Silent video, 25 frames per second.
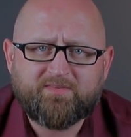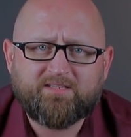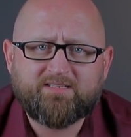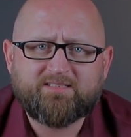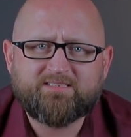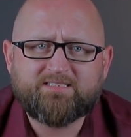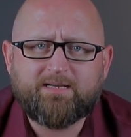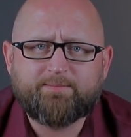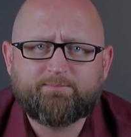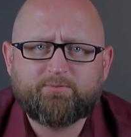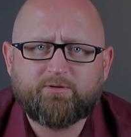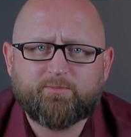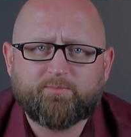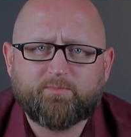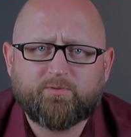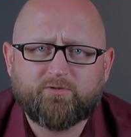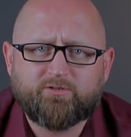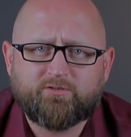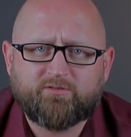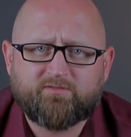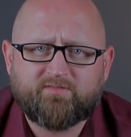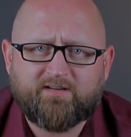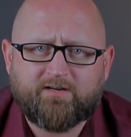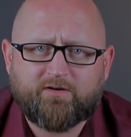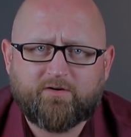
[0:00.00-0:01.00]

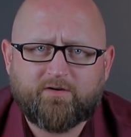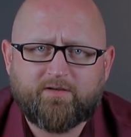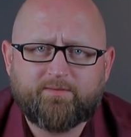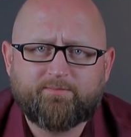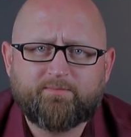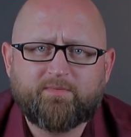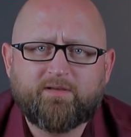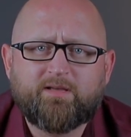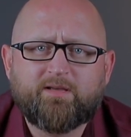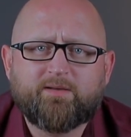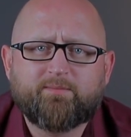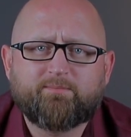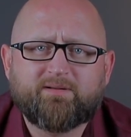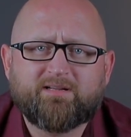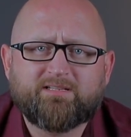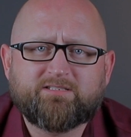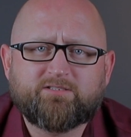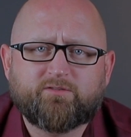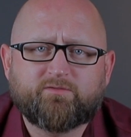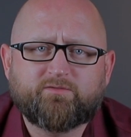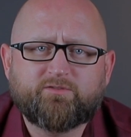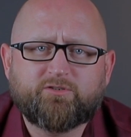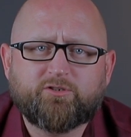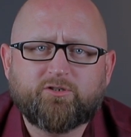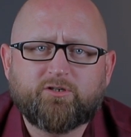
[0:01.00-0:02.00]
Zaproponowałem
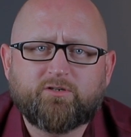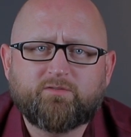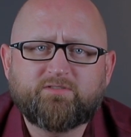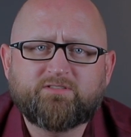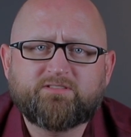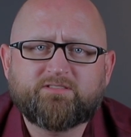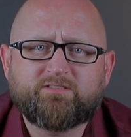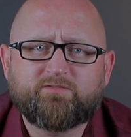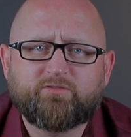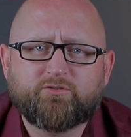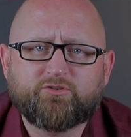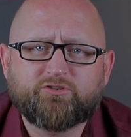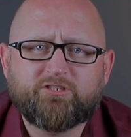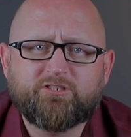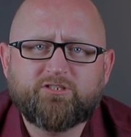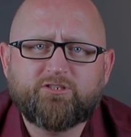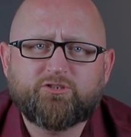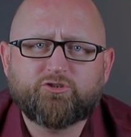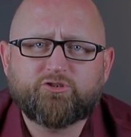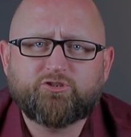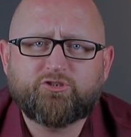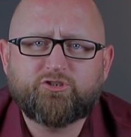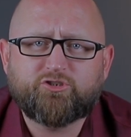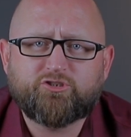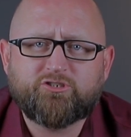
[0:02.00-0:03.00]
pracownikowi stworzenie
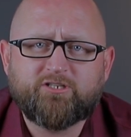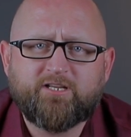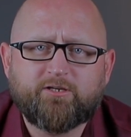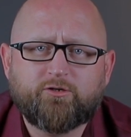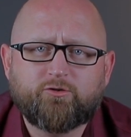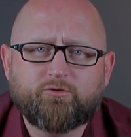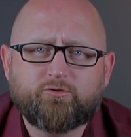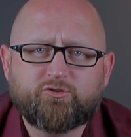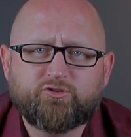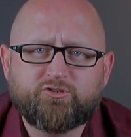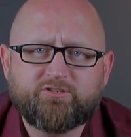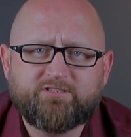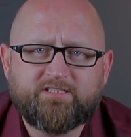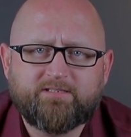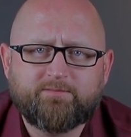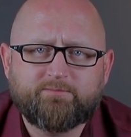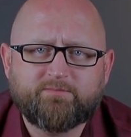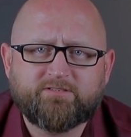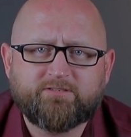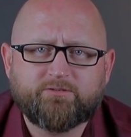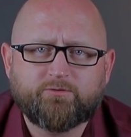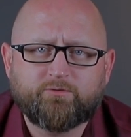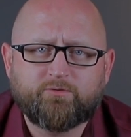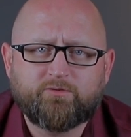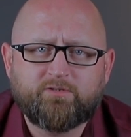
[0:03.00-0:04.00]
sztycznego
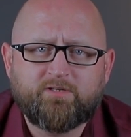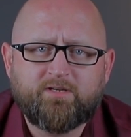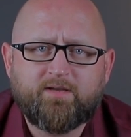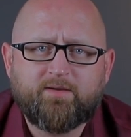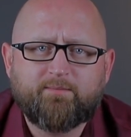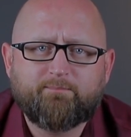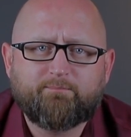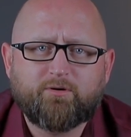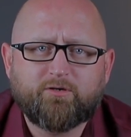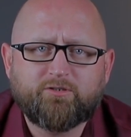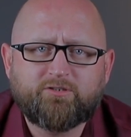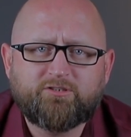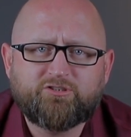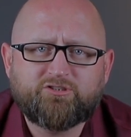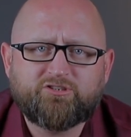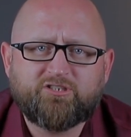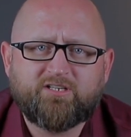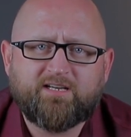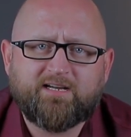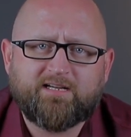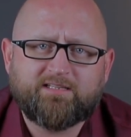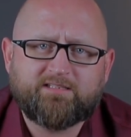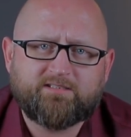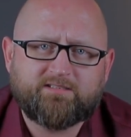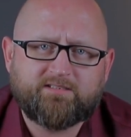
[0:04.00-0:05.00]
grzymsu
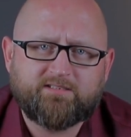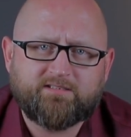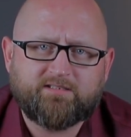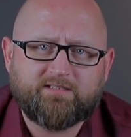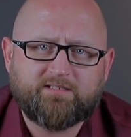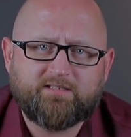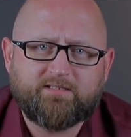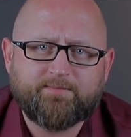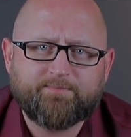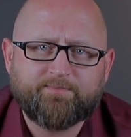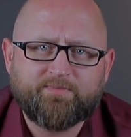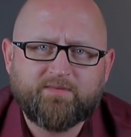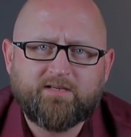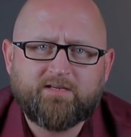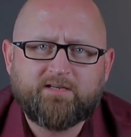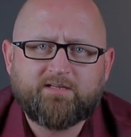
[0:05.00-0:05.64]
poniżej Attyki